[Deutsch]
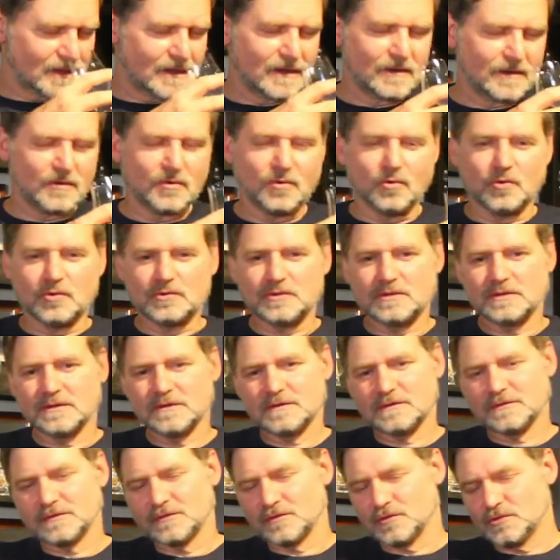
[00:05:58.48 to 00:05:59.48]

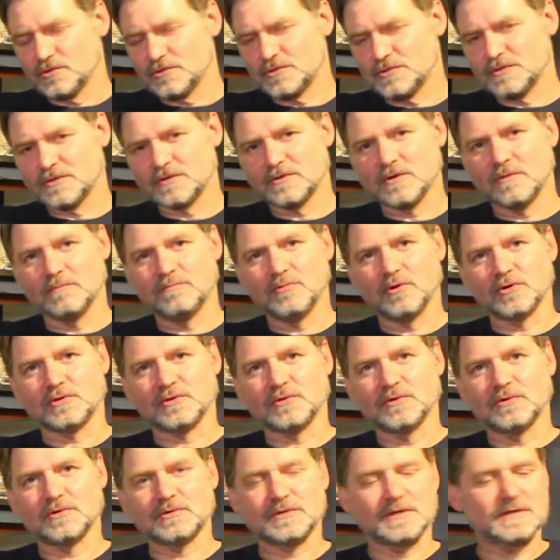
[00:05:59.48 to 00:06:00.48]
rotes
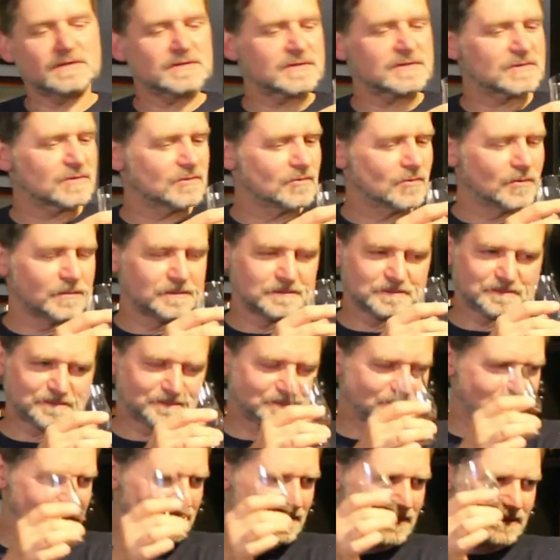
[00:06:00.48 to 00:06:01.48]
Früchtekompott noch dazu.
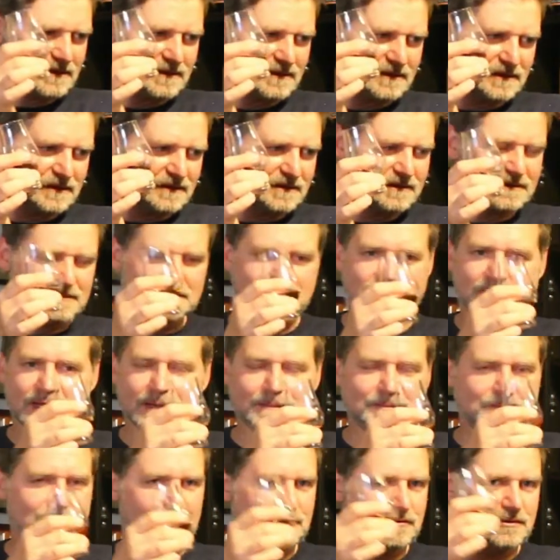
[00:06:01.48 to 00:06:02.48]
Das ist
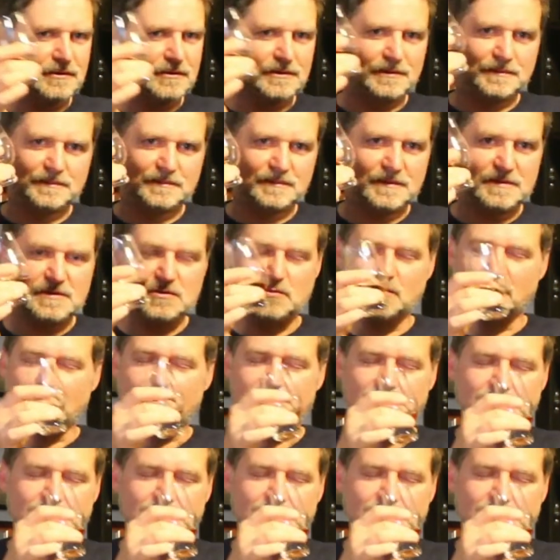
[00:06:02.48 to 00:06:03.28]
absolut eine super